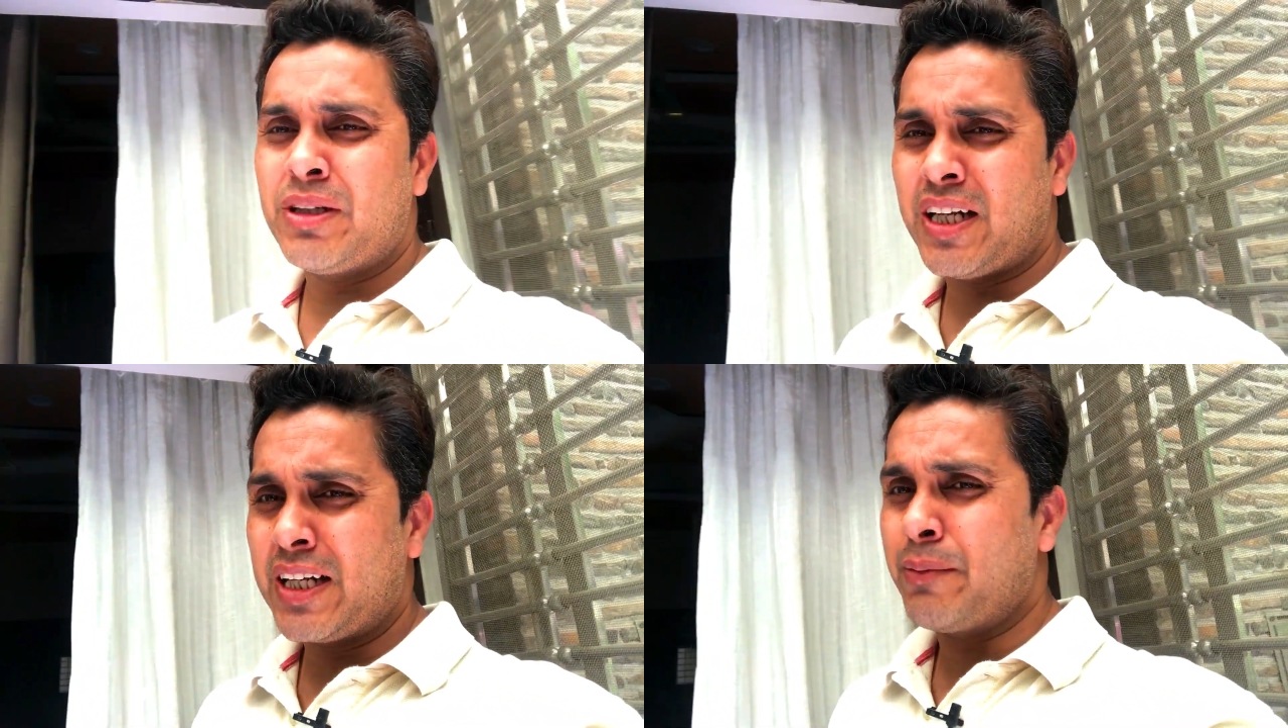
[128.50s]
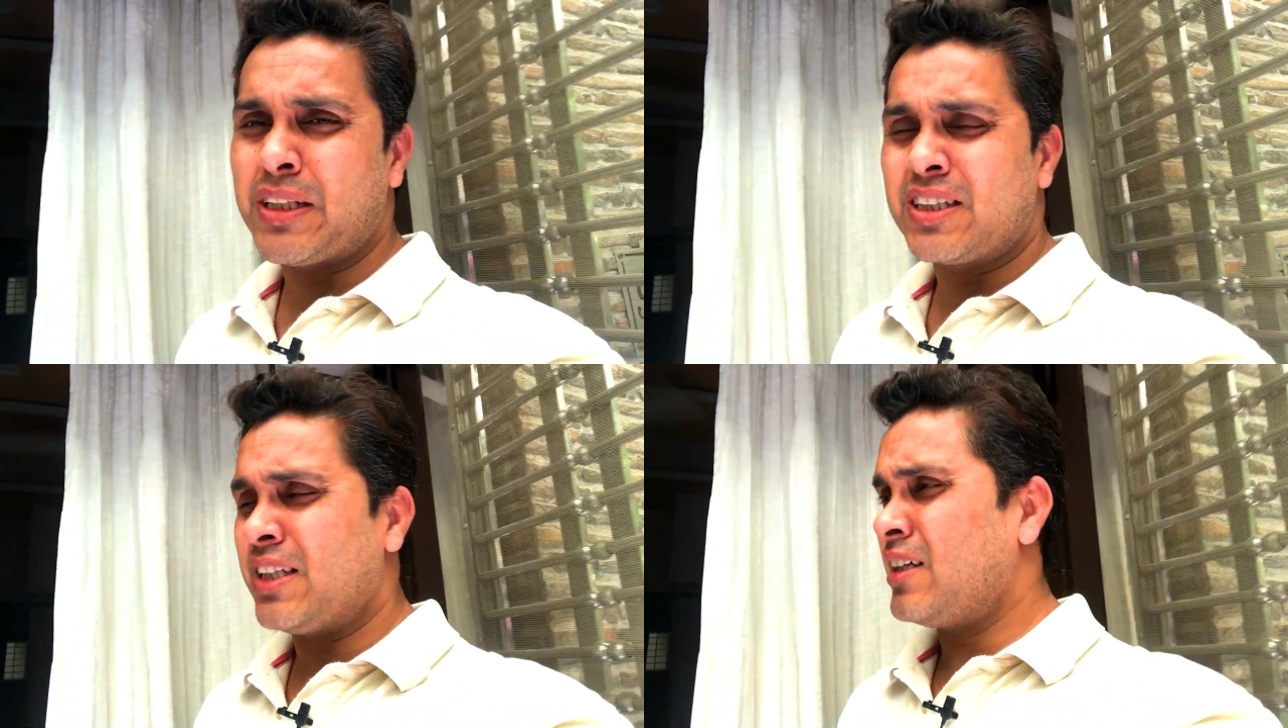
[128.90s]
हैं मैं नहाने के
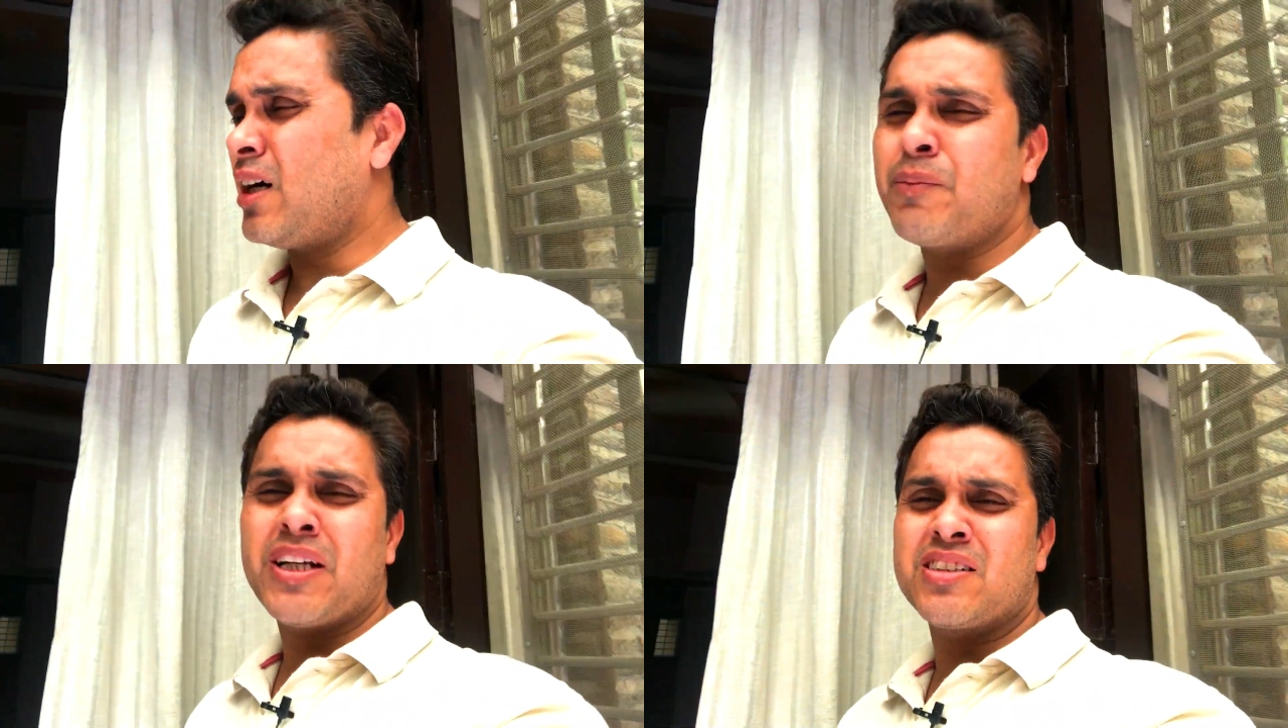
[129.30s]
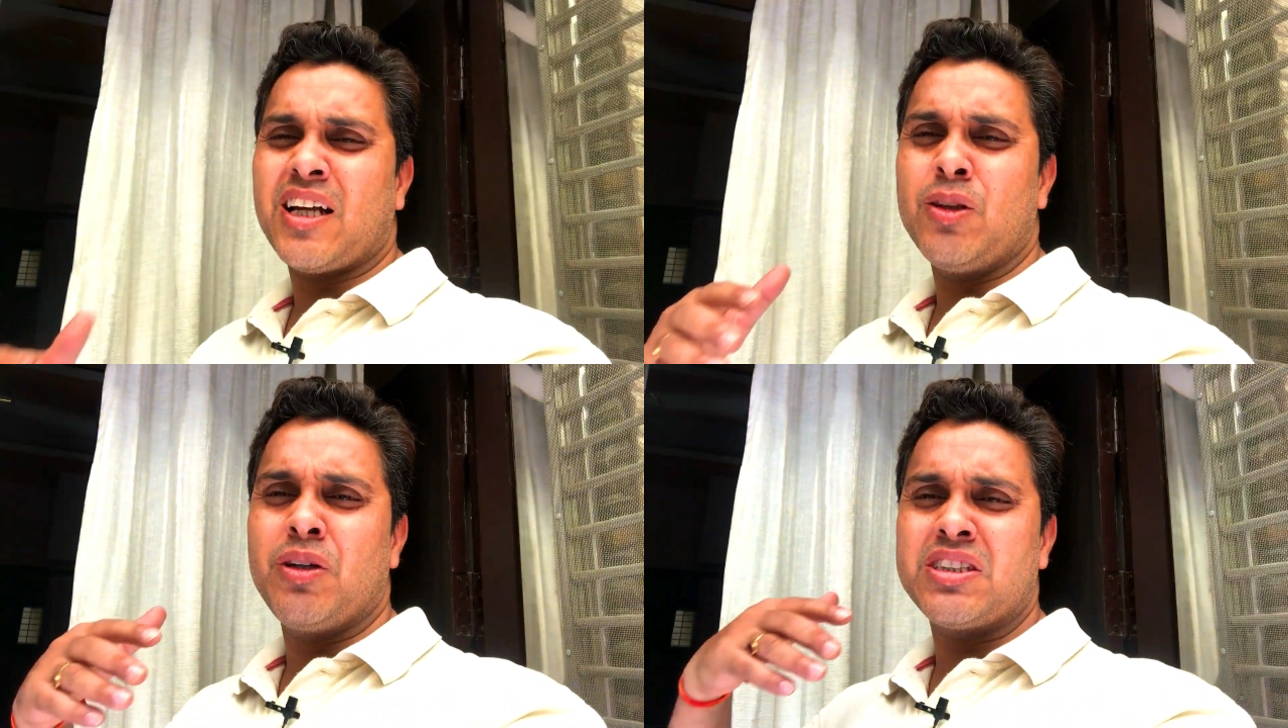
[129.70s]
बाद किया अपना
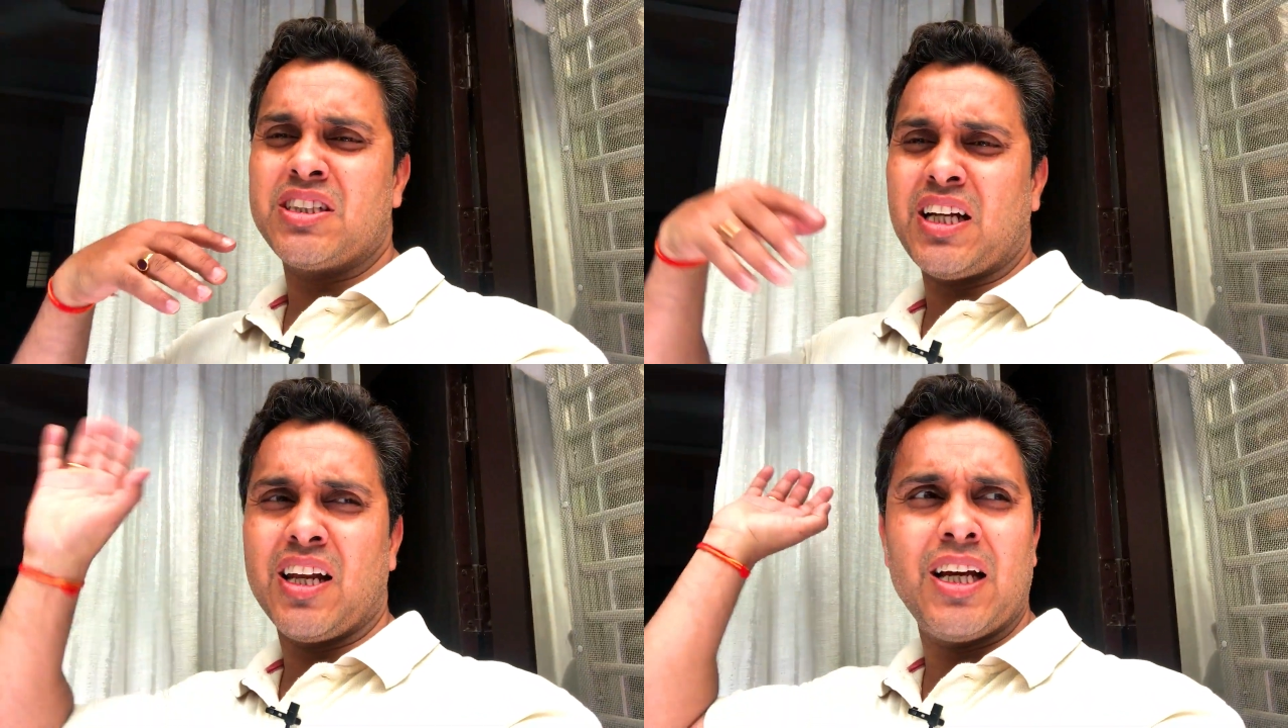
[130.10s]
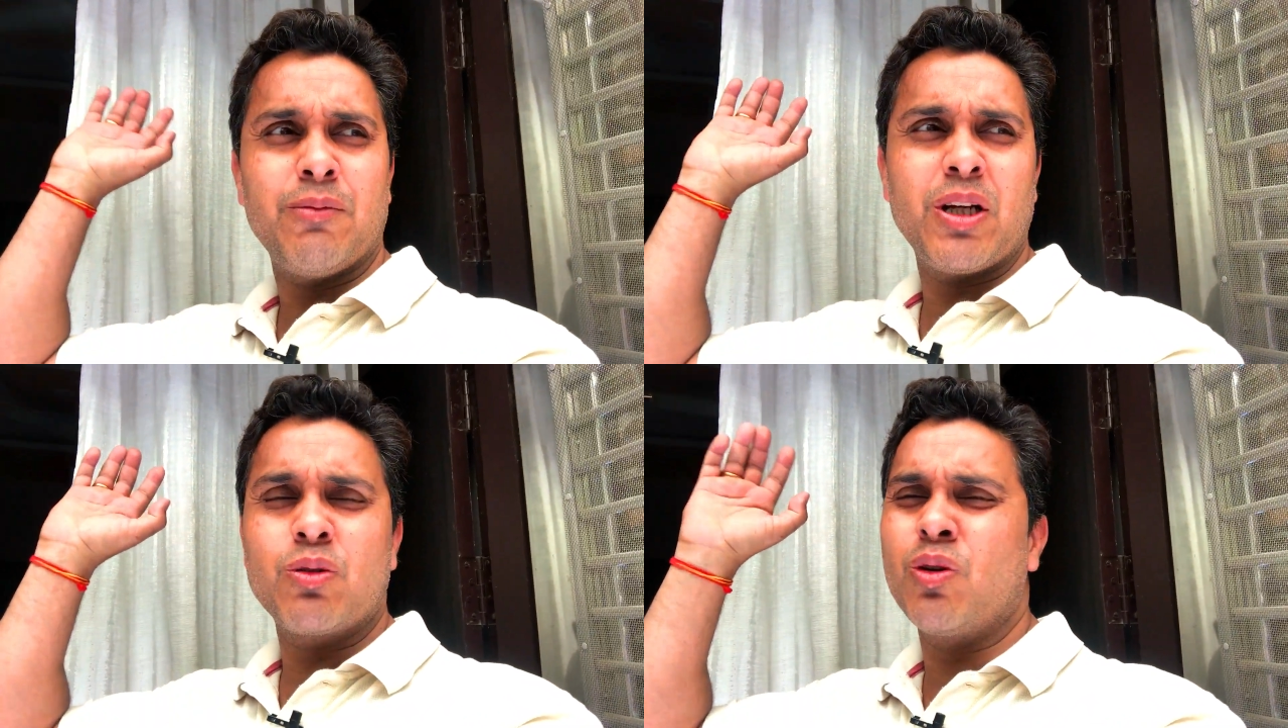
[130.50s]
स्टाइल दुनिया से निराला है
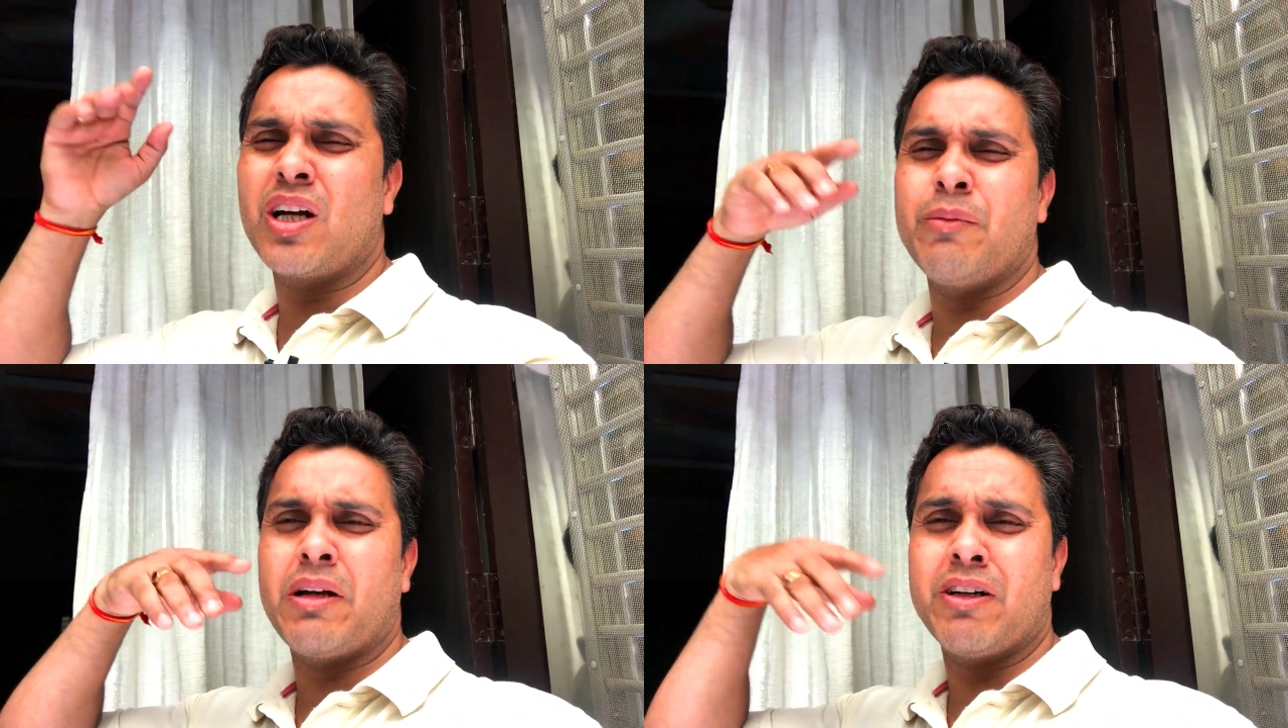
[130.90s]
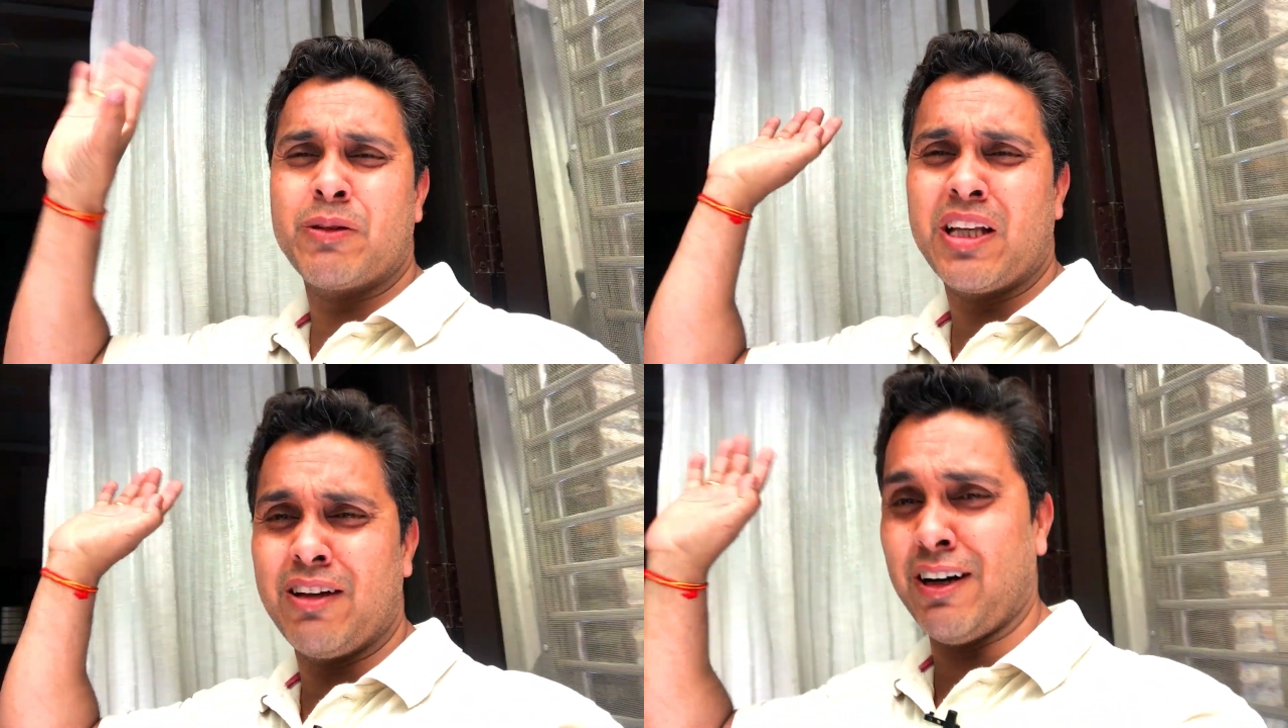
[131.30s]
मेरे गुरु ने कहा मेरा वक्त
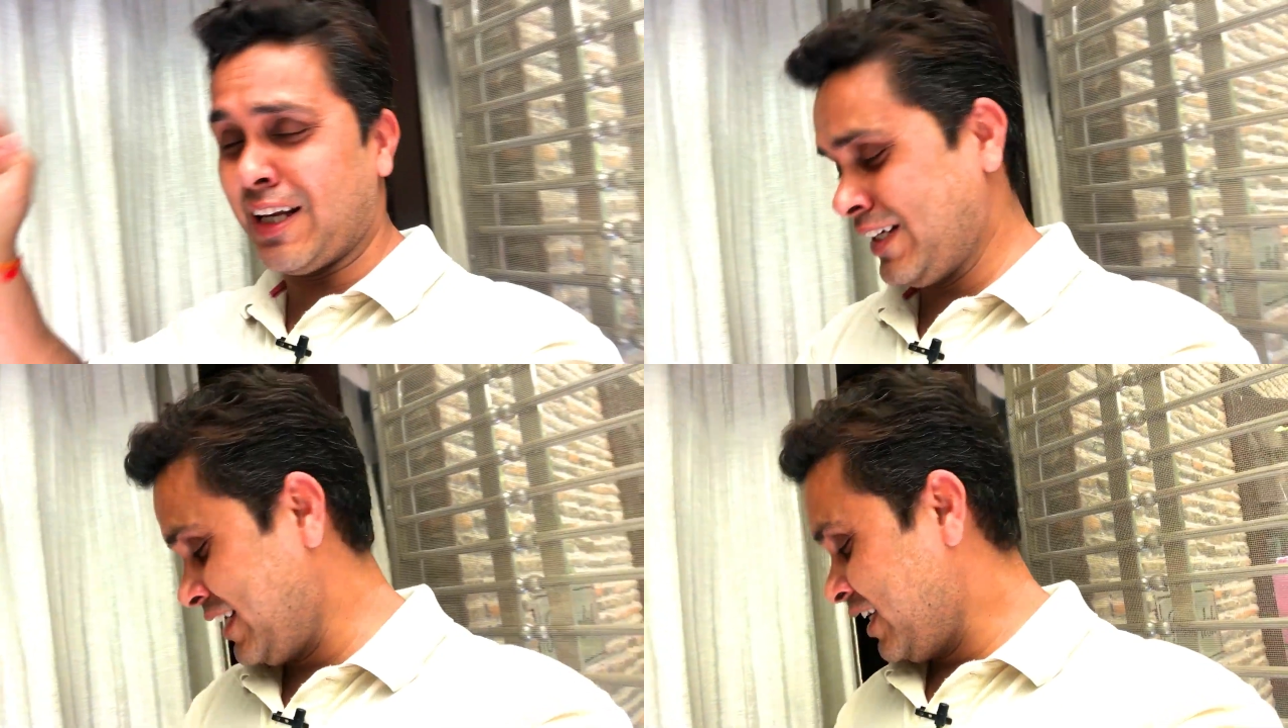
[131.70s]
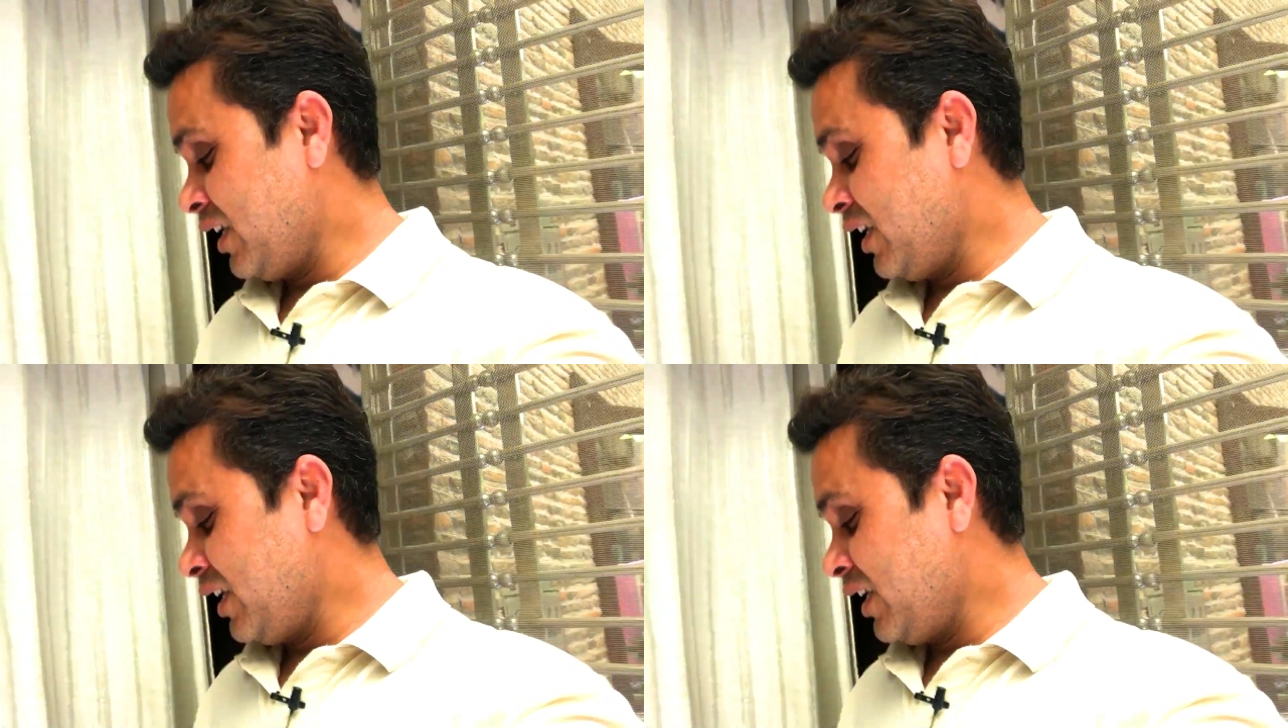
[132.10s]
बदलने वाला है